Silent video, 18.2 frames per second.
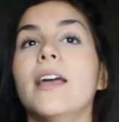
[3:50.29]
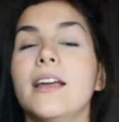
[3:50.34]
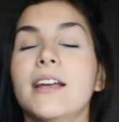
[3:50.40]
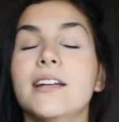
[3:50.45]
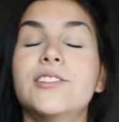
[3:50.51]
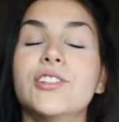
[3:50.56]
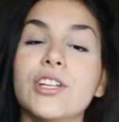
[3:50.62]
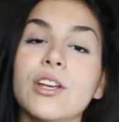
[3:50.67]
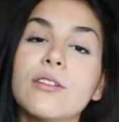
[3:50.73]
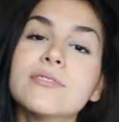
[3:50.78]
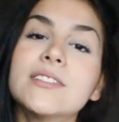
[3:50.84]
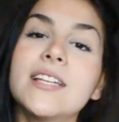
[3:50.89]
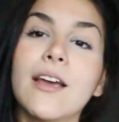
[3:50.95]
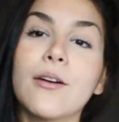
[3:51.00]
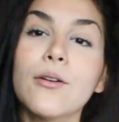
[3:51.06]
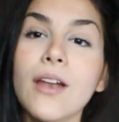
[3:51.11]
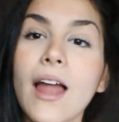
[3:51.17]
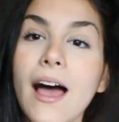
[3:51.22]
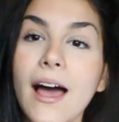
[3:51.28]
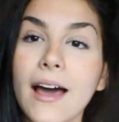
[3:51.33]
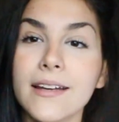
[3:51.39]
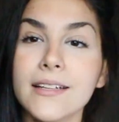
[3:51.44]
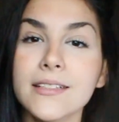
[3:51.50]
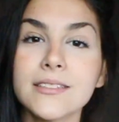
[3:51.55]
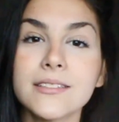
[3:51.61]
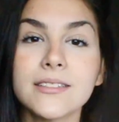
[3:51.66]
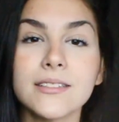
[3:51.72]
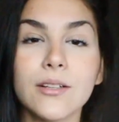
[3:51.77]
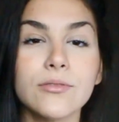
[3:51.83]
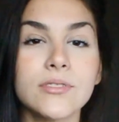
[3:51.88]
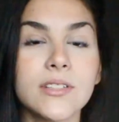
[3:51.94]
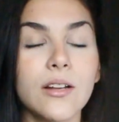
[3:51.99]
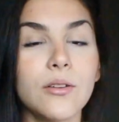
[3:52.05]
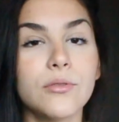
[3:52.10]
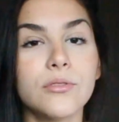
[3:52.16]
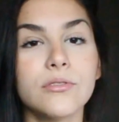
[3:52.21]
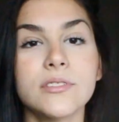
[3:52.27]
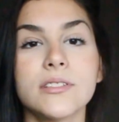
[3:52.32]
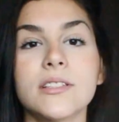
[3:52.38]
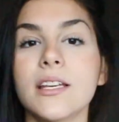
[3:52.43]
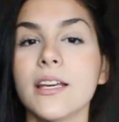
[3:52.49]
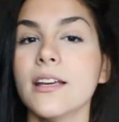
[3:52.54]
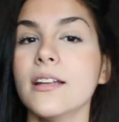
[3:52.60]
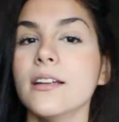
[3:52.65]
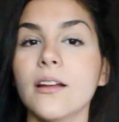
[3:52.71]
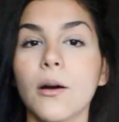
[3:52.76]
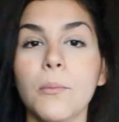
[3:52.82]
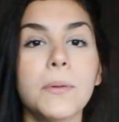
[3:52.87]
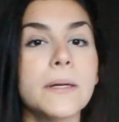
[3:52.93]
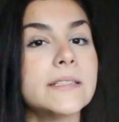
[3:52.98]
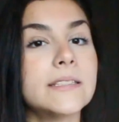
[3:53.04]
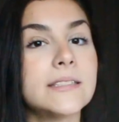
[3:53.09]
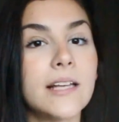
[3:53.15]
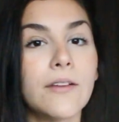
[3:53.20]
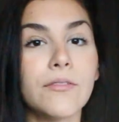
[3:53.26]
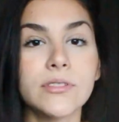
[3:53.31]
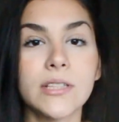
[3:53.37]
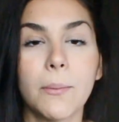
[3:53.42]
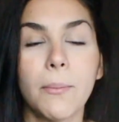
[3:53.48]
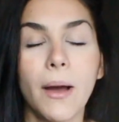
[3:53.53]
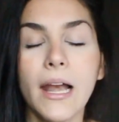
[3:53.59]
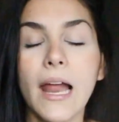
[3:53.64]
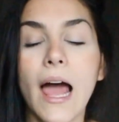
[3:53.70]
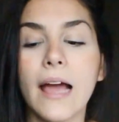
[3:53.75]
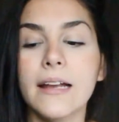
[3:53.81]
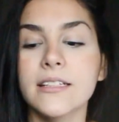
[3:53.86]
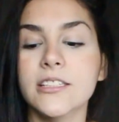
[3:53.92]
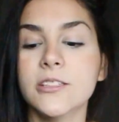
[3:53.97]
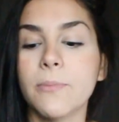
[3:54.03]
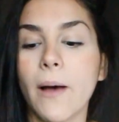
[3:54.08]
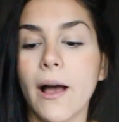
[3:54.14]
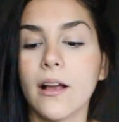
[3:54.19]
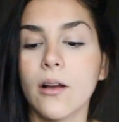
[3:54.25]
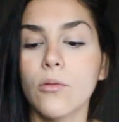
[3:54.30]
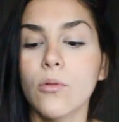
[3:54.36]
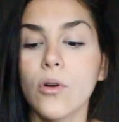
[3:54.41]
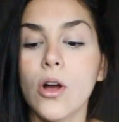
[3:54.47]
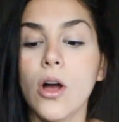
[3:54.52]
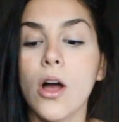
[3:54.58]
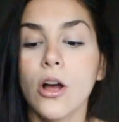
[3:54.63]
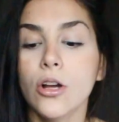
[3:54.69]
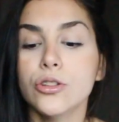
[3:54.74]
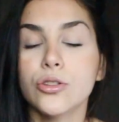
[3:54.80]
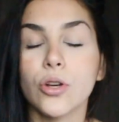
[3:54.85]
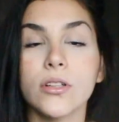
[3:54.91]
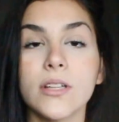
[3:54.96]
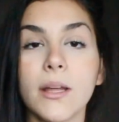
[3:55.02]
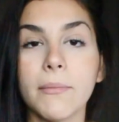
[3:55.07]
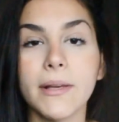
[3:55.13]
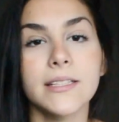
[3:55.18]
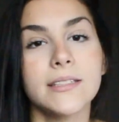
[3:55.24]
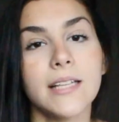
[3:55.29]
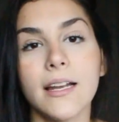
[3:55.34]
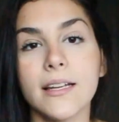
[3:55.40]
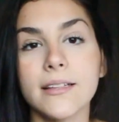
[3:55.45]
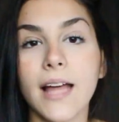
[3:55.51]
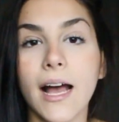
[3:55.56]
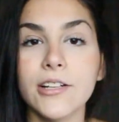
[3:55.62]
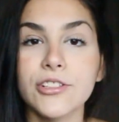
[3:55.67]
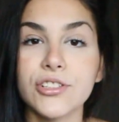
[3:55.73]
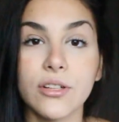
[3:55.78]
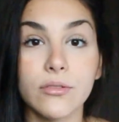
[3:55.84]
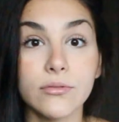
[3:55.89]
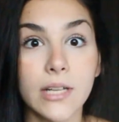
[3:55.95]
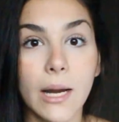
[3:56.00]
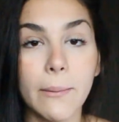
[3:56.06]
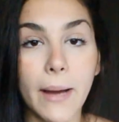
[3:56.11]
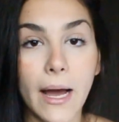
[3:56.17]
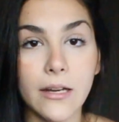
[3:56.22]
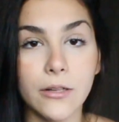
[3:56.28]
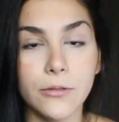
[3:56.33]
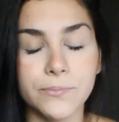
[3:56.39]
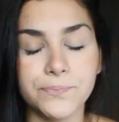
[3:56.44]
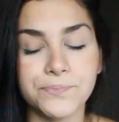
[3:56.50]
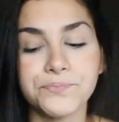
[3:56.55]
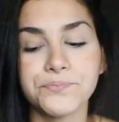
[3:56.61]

E tinha os regulares, que são os alunos que não precisavam trabalhar, eles pagam toda a mensalidade e não trabalham.